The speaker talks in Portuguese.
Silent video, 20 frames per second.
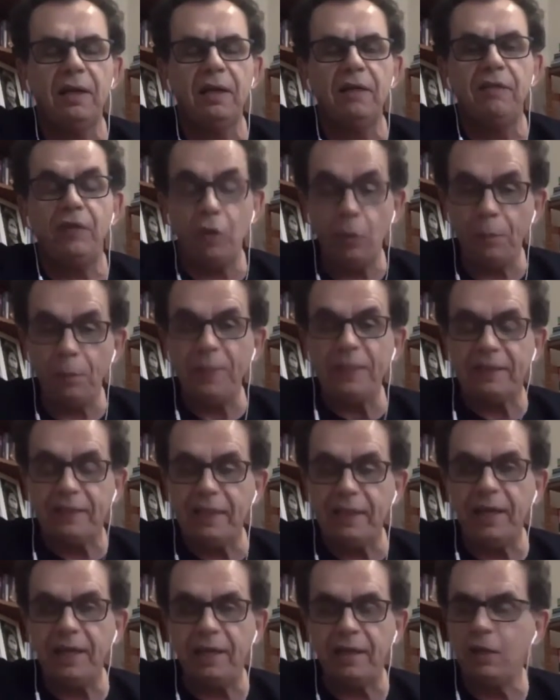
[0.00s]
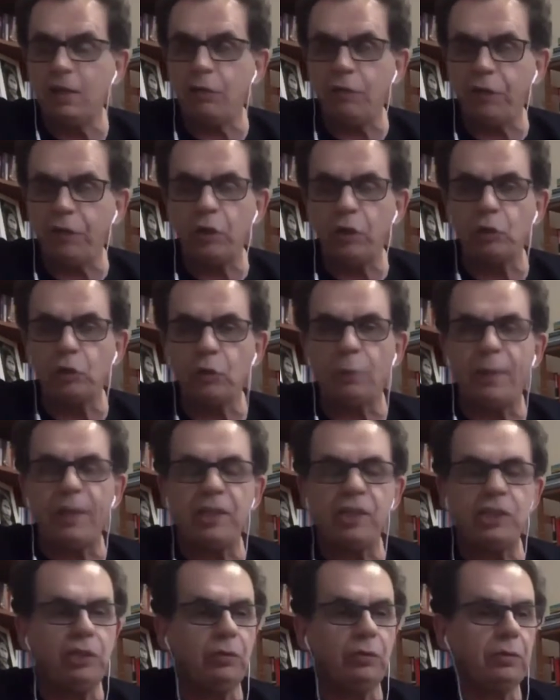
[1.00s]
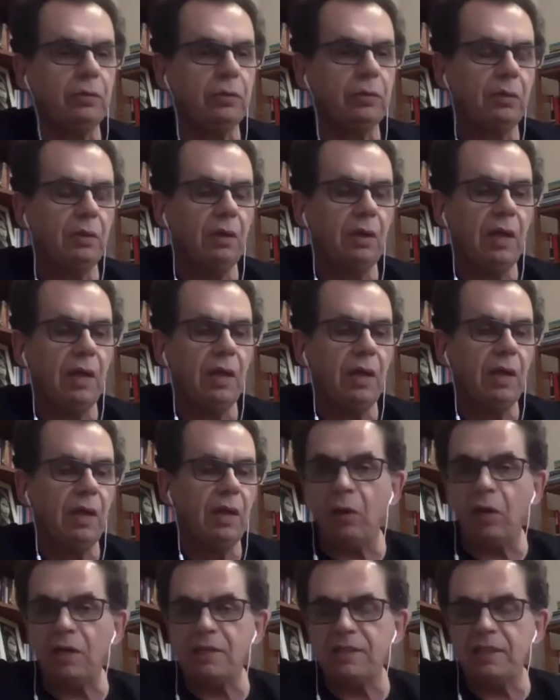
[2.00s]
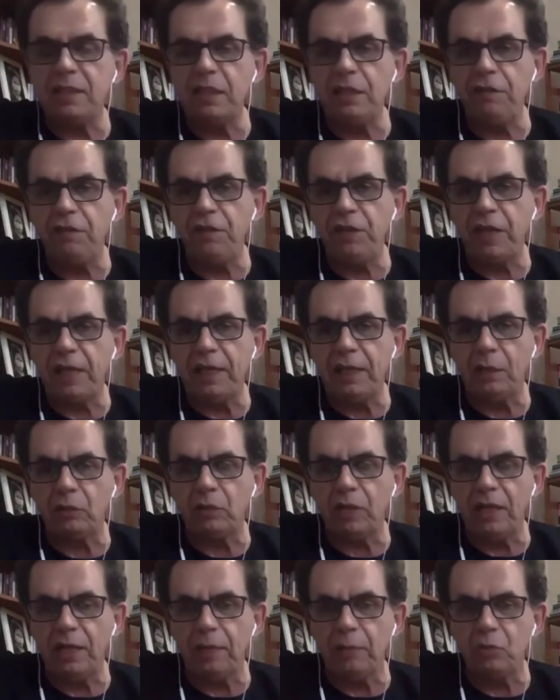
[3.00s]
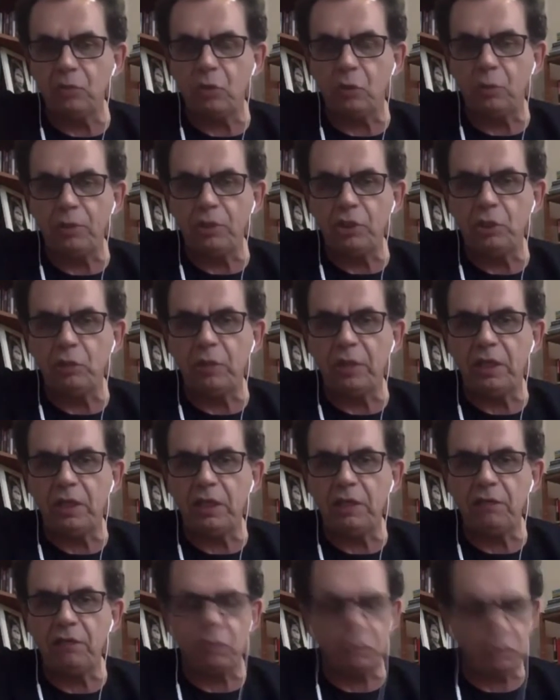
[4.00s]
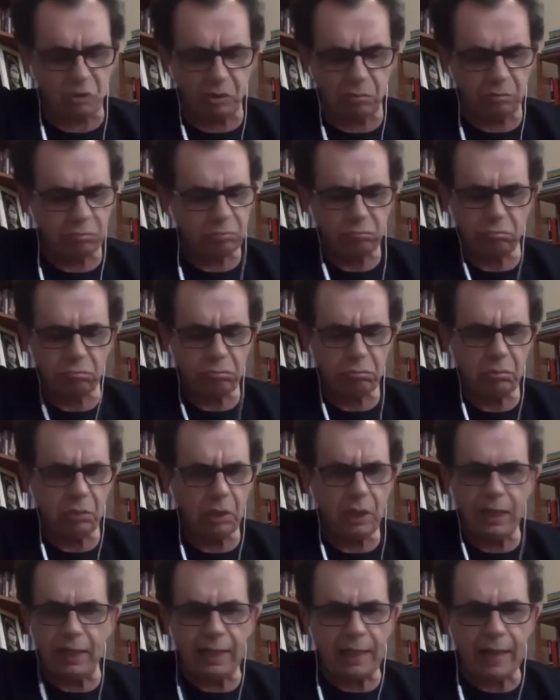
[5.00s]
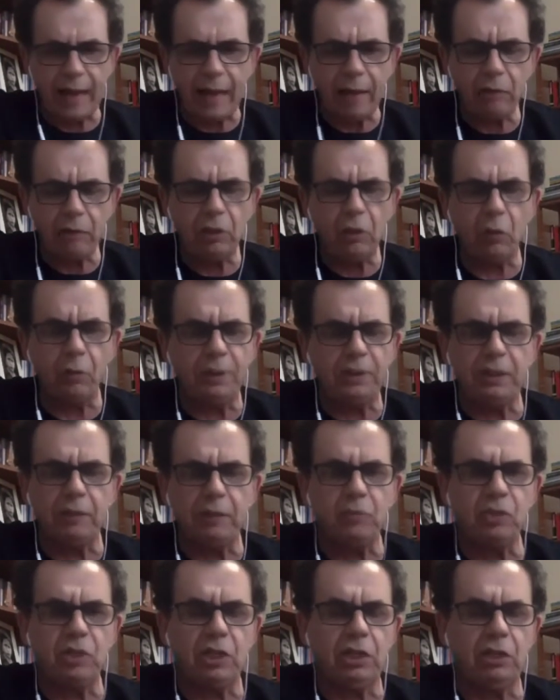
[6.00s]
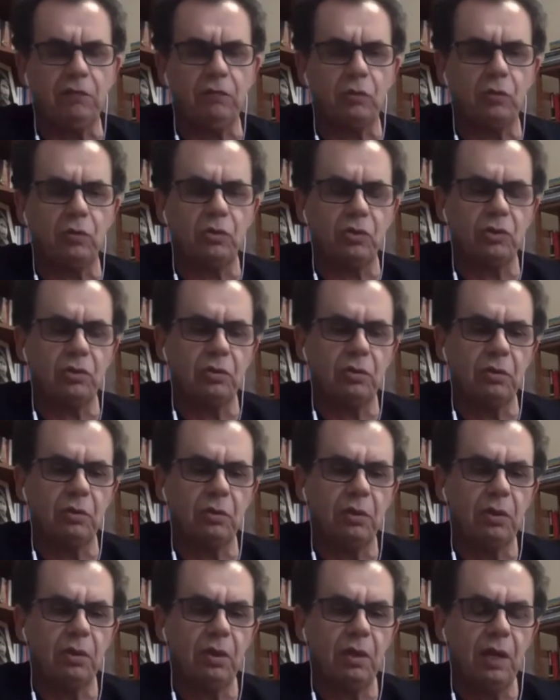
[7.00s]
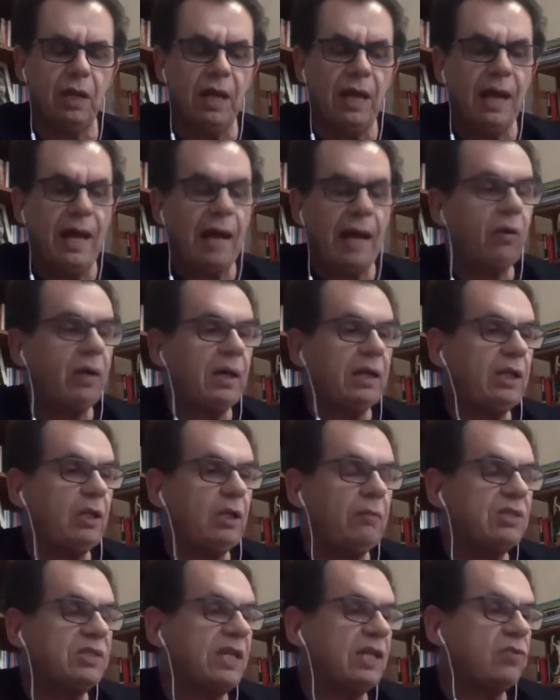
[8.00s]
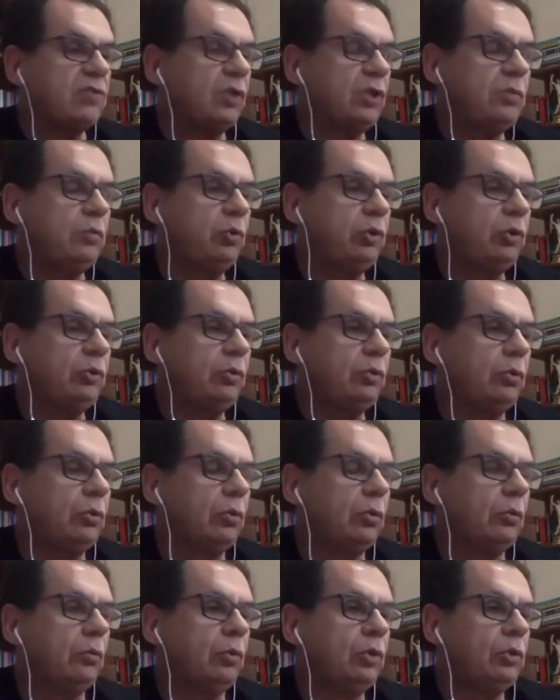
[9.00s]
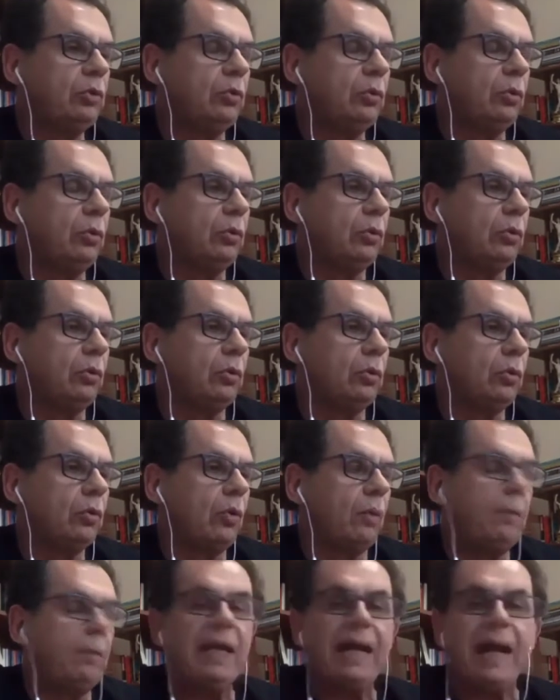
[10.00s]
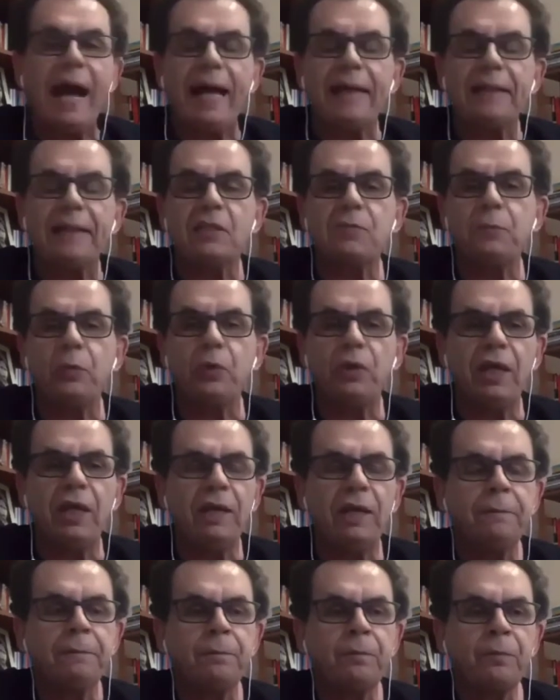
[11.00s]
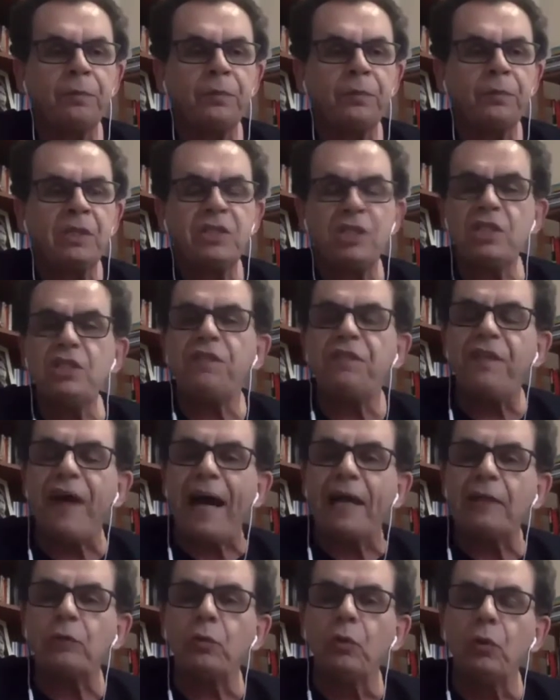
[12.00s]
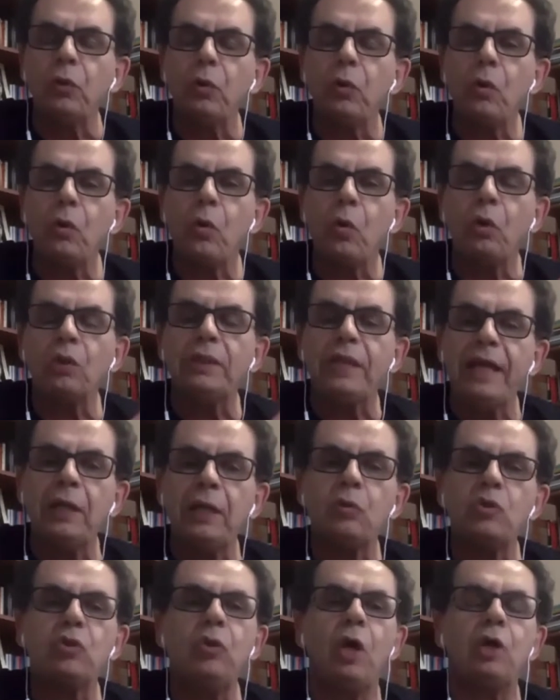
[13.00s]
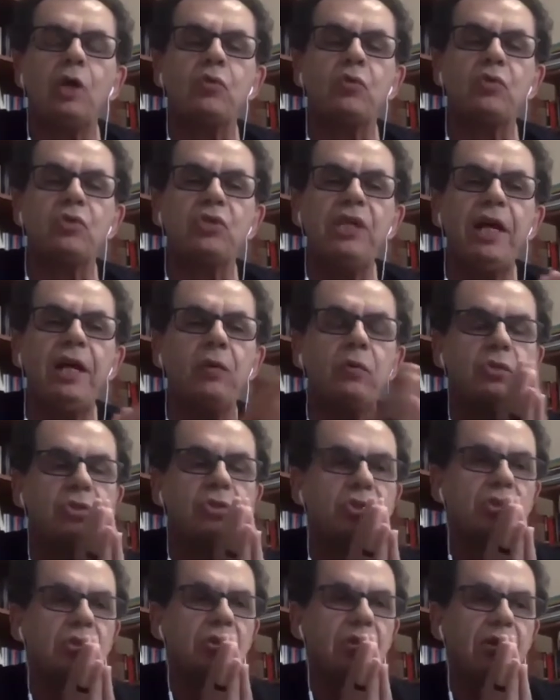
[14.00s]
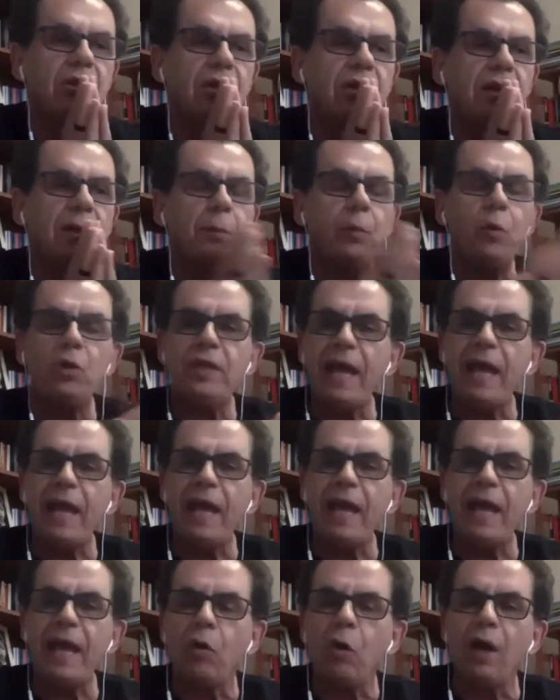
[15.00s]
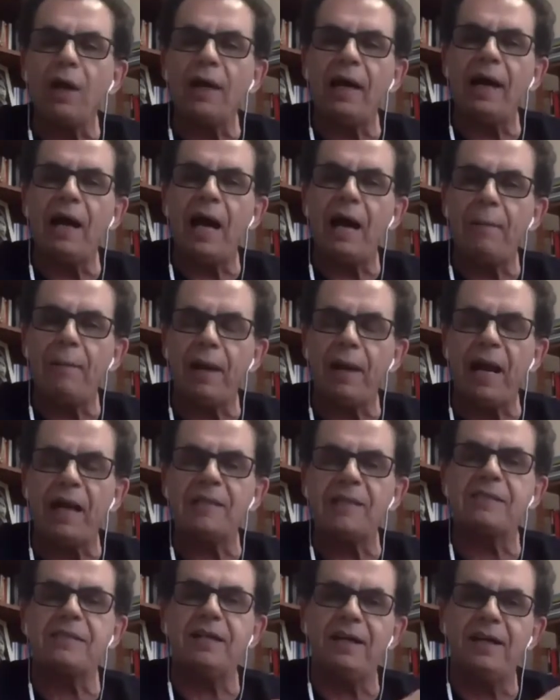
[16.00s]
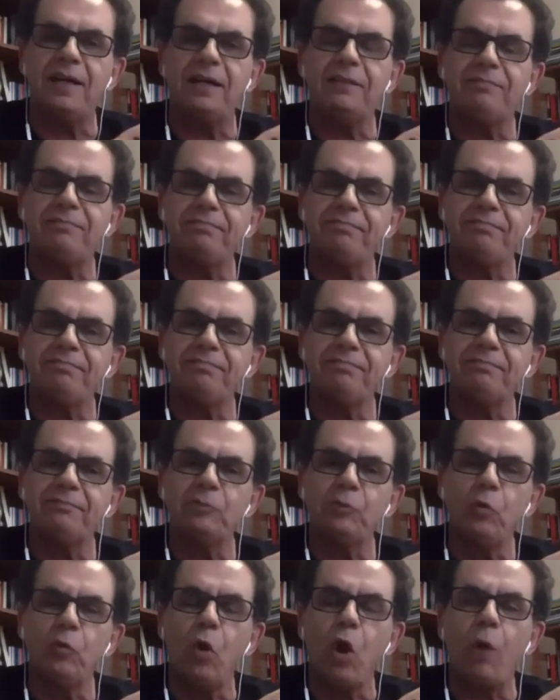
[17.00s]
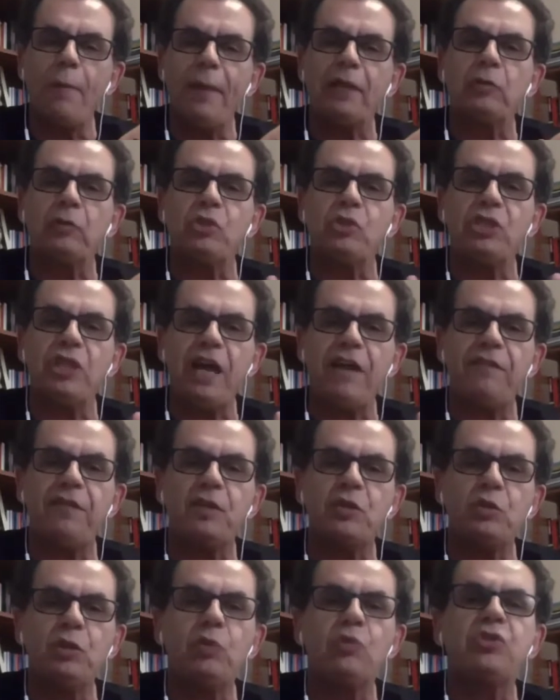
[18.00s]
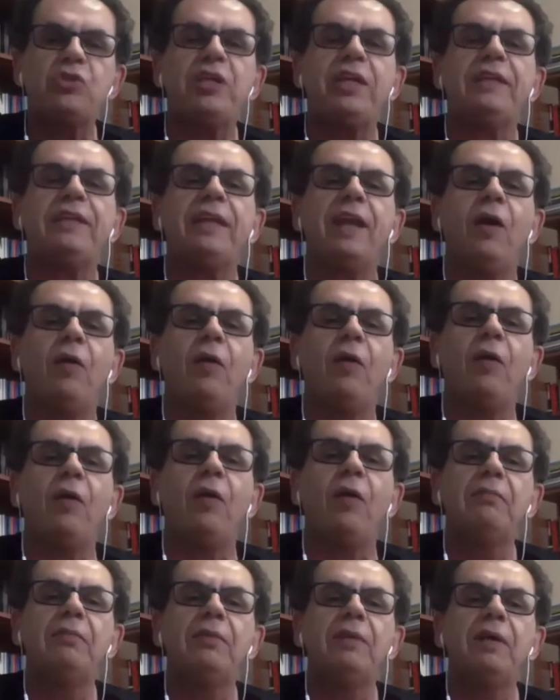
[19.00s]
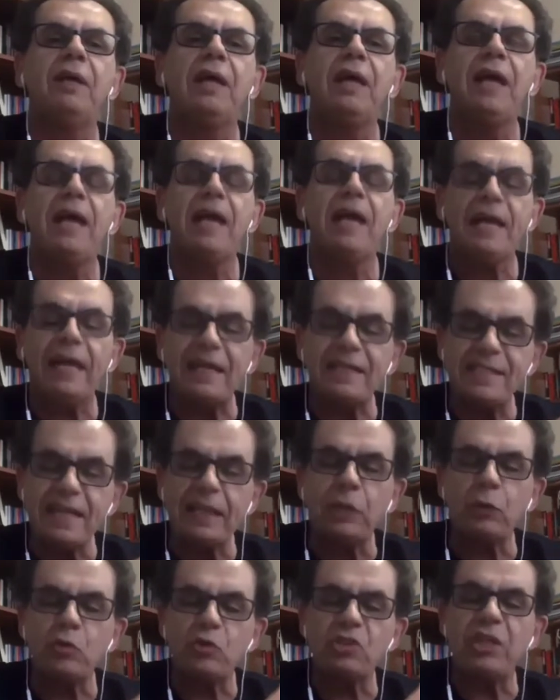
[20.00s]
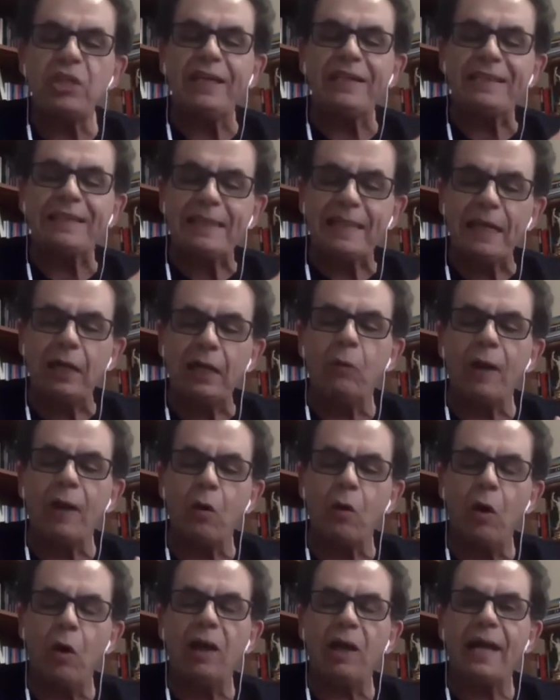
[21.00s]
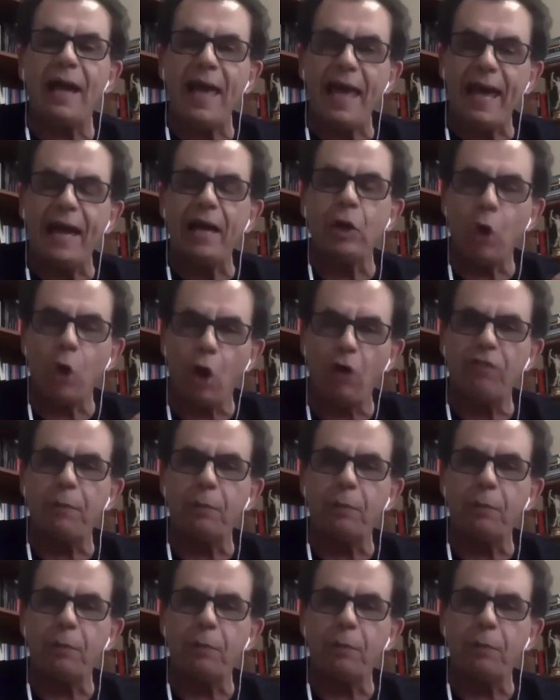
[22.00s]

Foi o PT, não foi outro partido. Agora, significa que não tenhamos cometido equívocos? Claro que cometemos equívocos. Agora, tem umas questões muito, muito complicadas, porque se de fato condena os nossos erros, por que é que agora abraça o Roberto Jefferson e o Centrão? Quer dizer que o centrão agora é a nova